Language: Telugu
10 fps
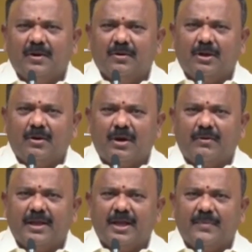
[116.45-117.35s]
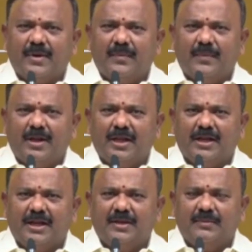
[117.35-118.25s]
ఎవరో ఒక వైకాపా
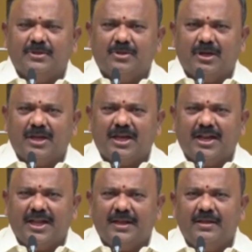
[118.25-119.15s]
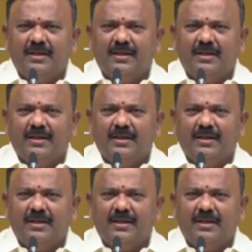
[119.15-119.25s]
ఎమ్మెల్యేలు కానీ మంత్రులు కానీ